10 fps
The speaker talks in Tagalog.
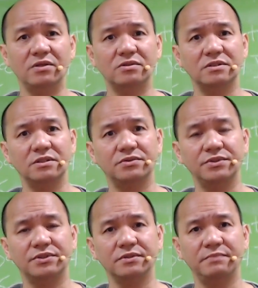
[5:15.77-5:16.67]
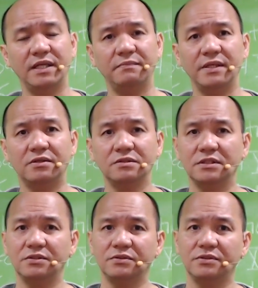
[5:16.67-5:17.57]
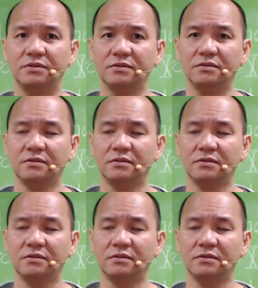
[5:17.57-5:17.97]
Constitution, Philippine Constitution.